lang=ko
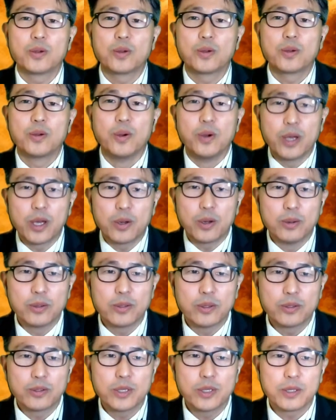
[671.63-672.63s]
교회
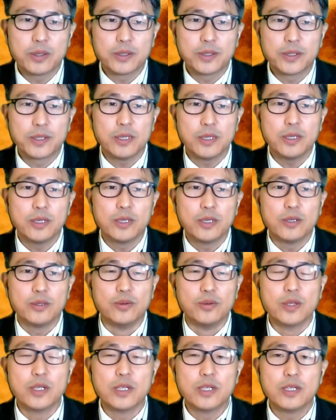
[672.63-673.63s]
공동체로서
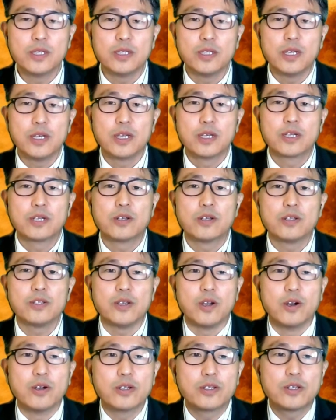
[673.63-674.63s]
우리는 그런
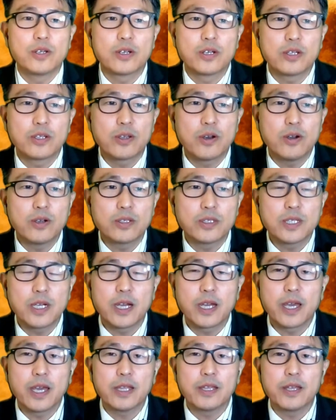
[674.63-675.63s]
영적인
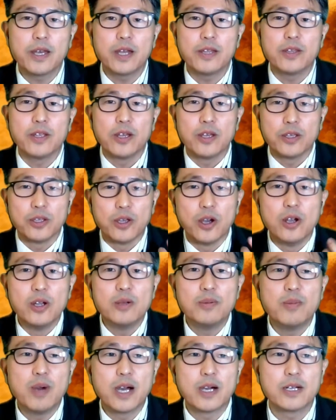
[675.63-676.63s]
성장에 대한
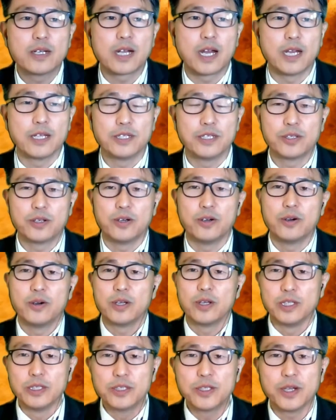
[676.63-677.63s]
열망을 가지고
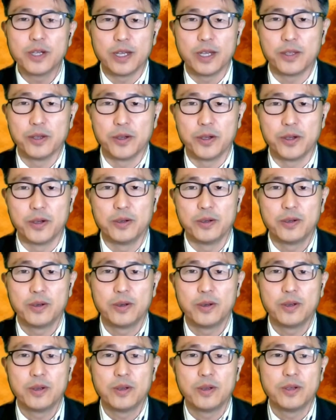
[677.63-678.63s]
있어야 돼요.
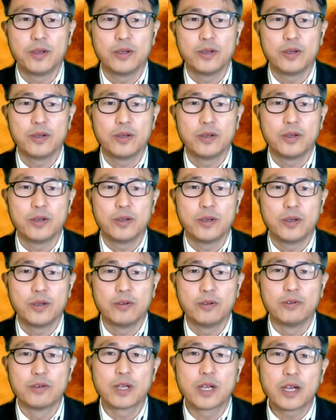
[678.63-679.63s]

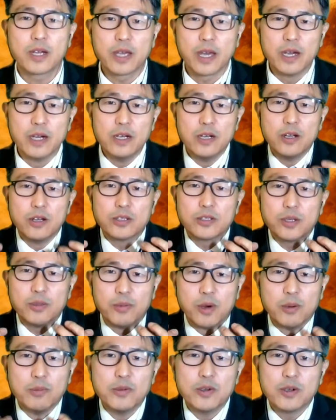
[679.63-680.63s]
우리가 게을러서
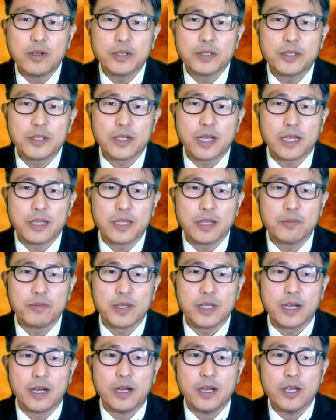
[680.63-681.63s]
머물러 있어는 안
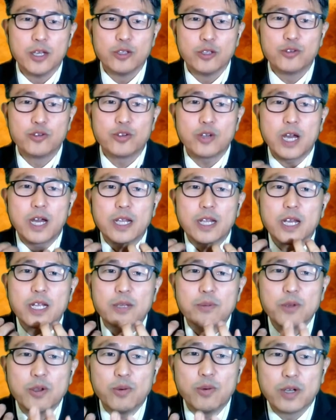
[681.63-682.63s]
됩니다.
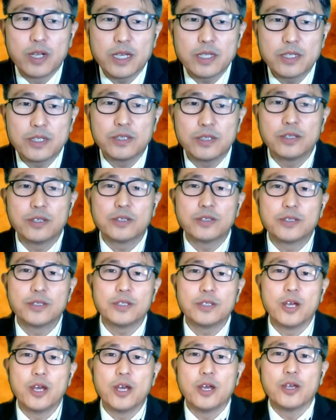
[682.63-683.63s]
하나님이 원하시는
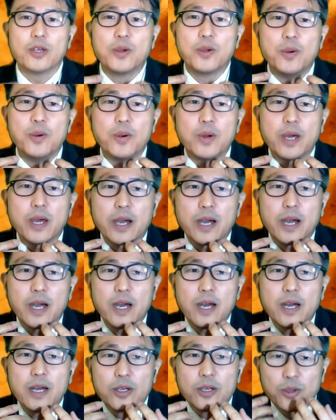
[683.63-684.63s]
것은
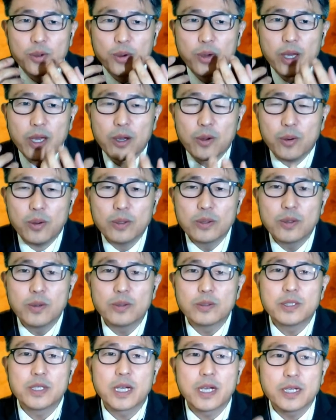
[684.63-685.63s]
교회가, 교회
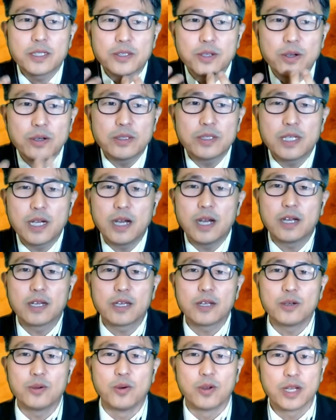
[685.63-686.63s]
공동체가
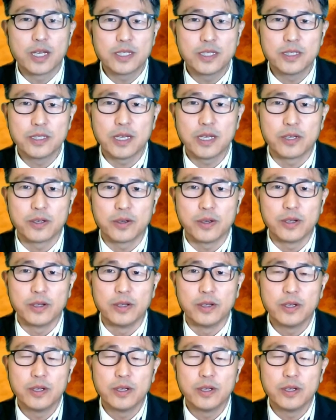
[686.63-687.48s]
성장하기를 원하신다는 거예요.